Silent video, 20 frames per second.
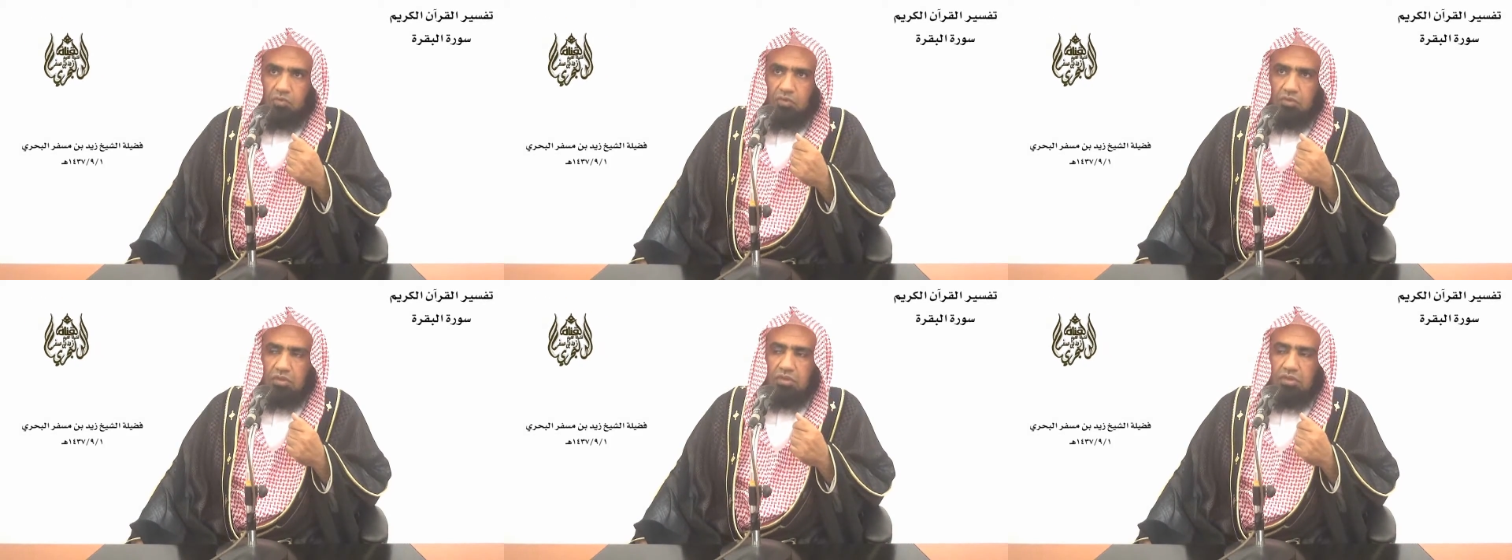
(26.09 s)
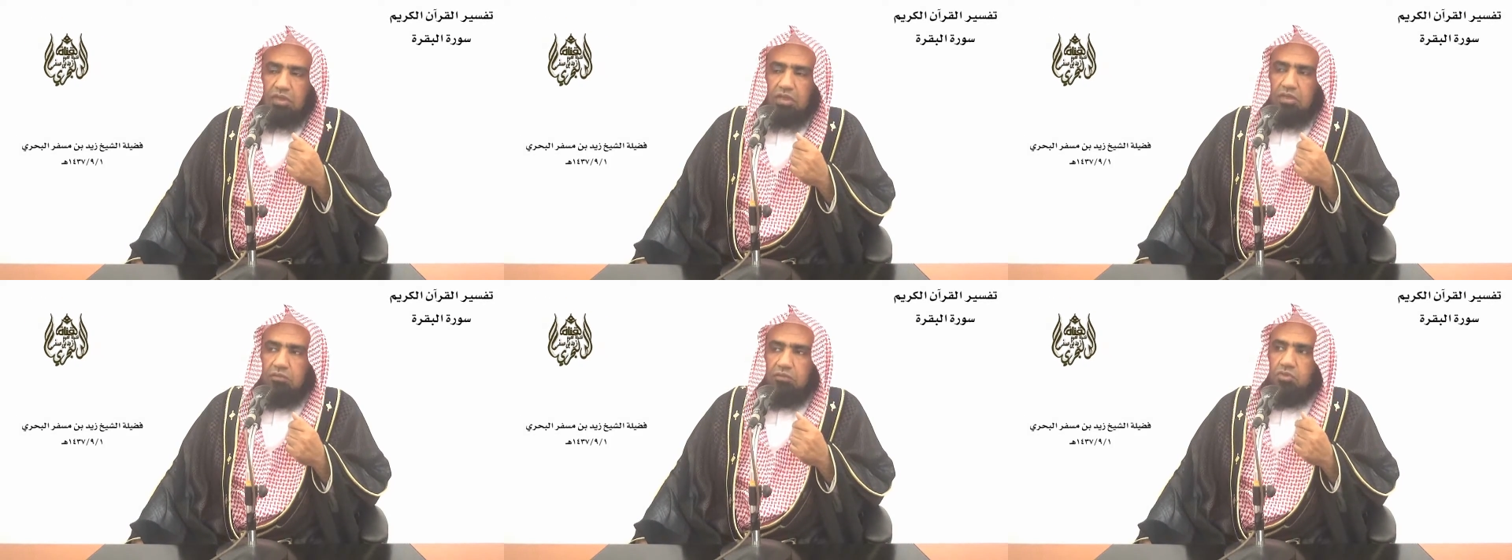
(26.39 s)
ولذا
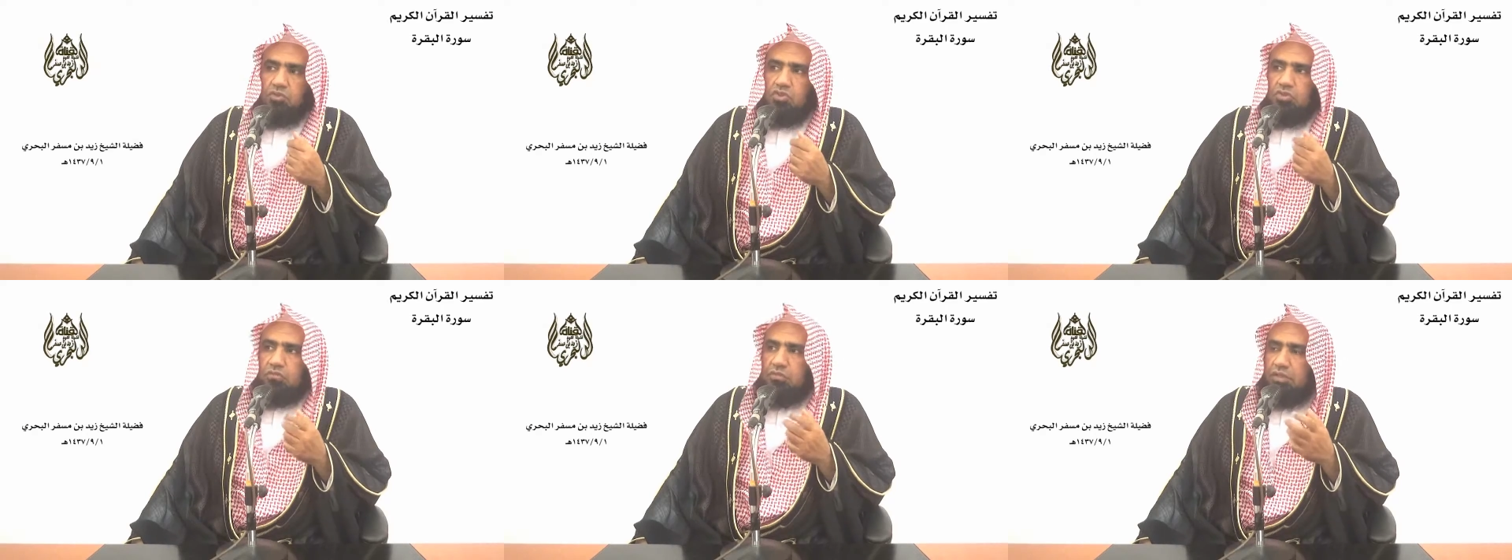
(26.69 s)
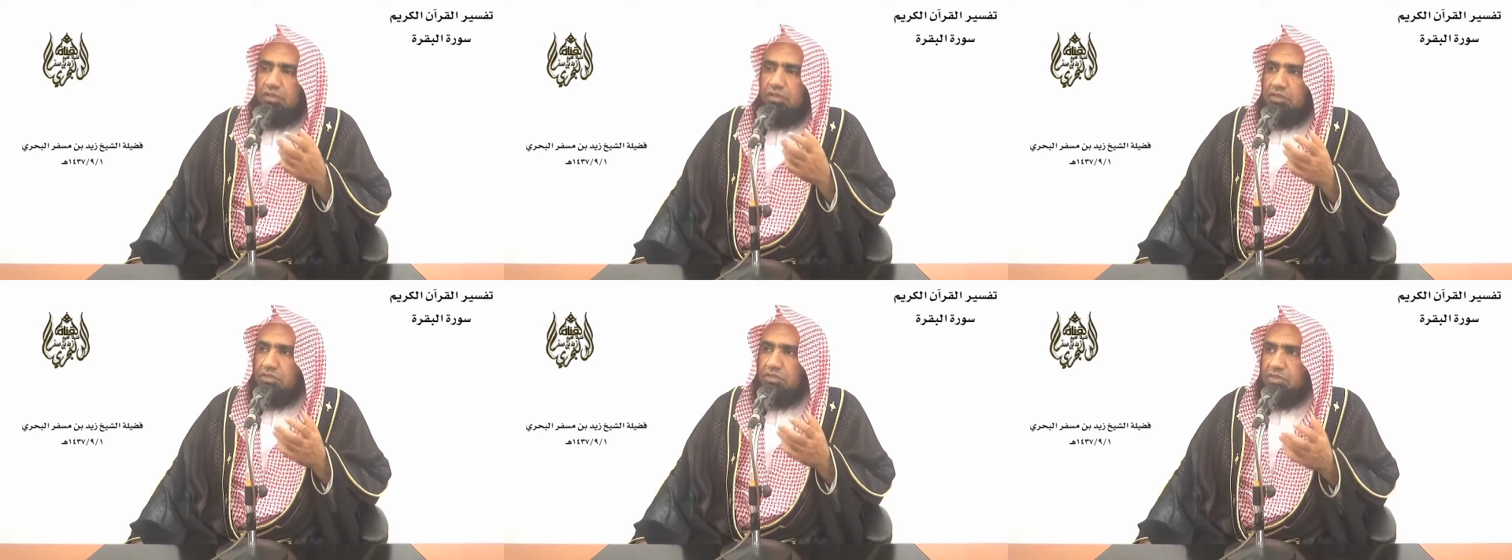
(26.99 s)
على المسلم أن
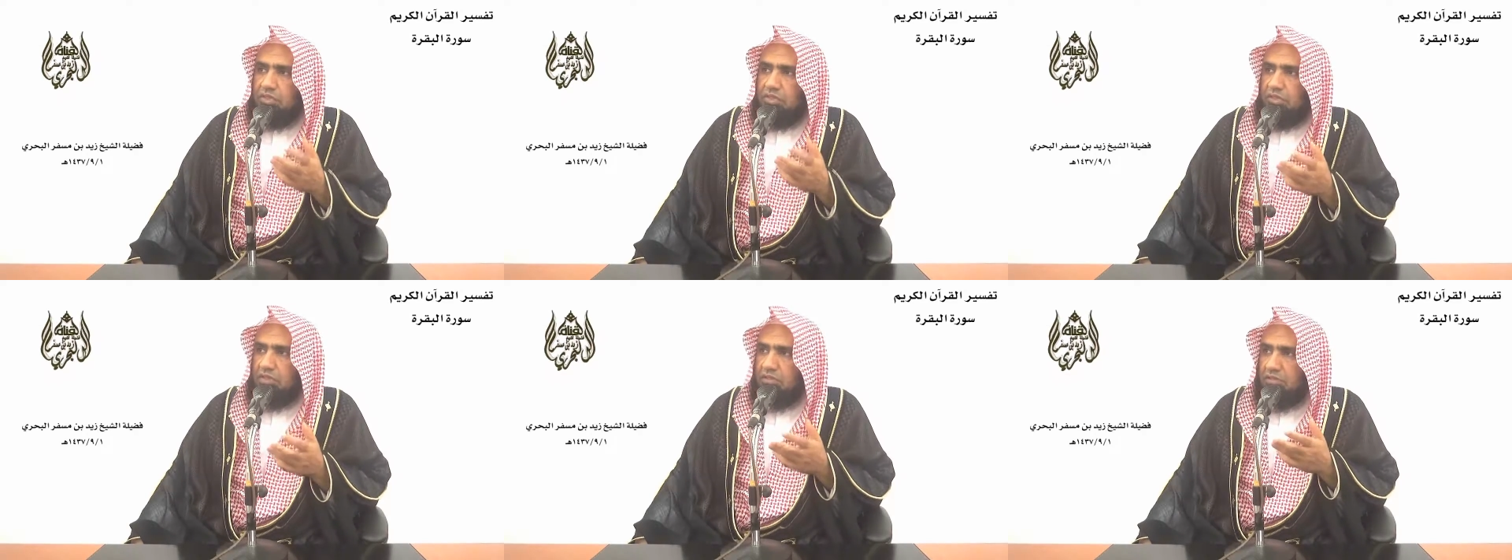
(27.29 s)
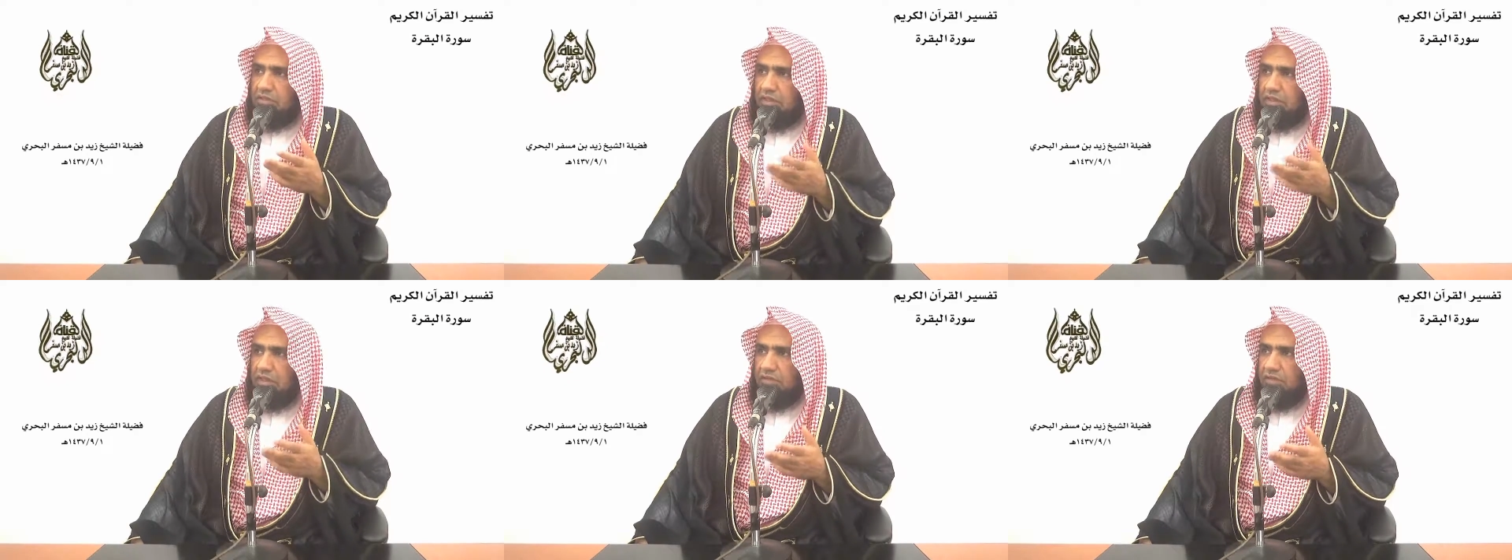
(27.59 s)
يستعد
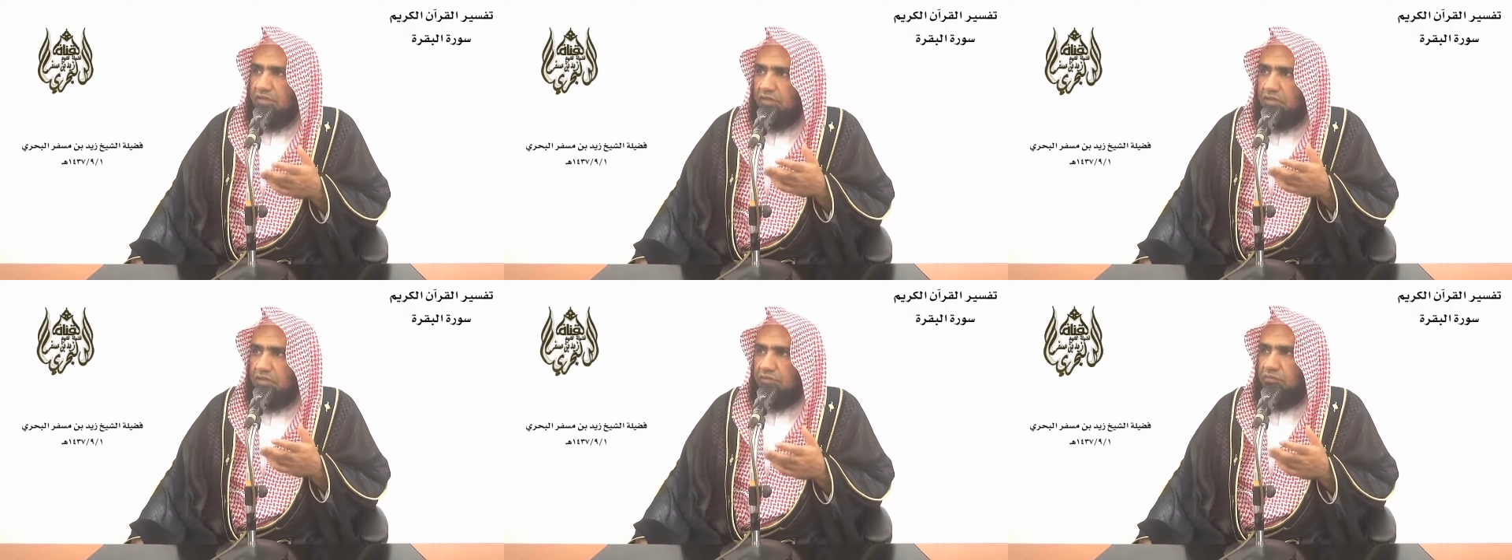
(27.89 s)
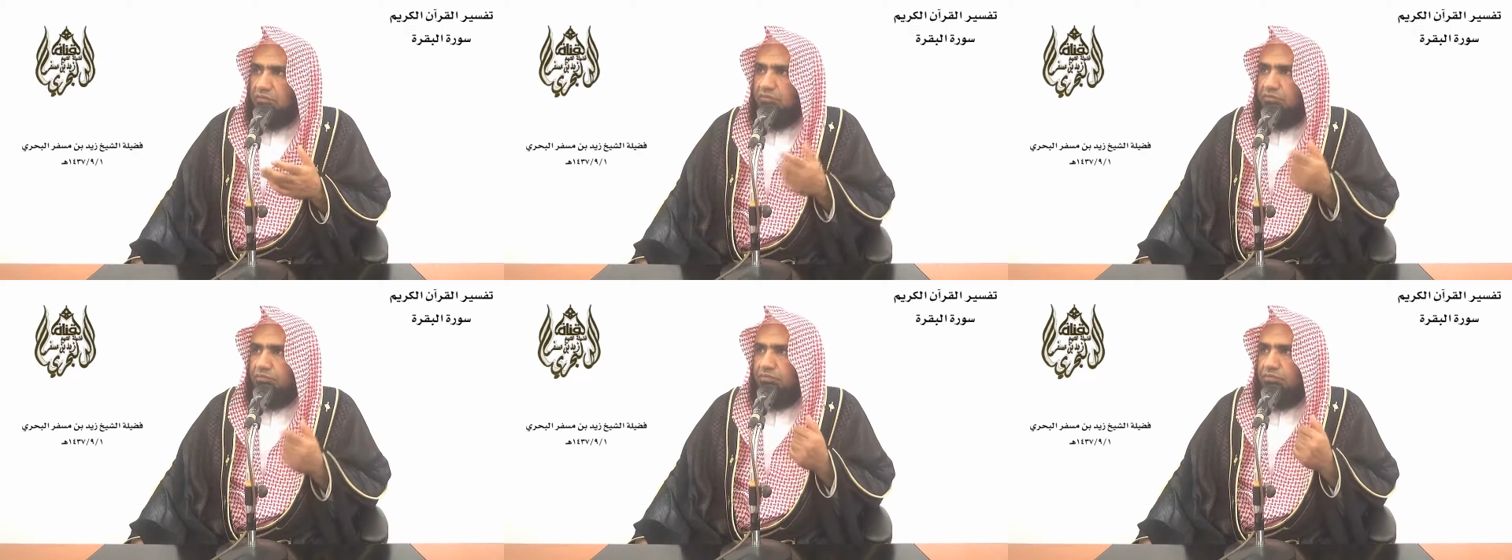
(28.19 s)
لهذا اليوم
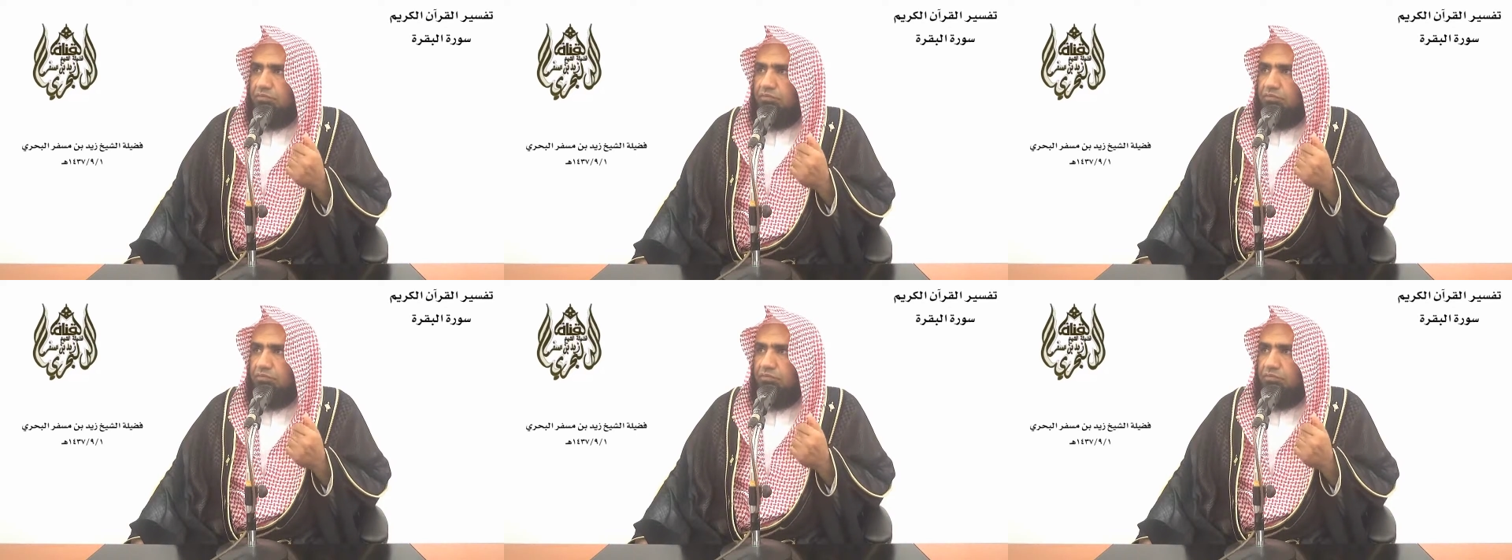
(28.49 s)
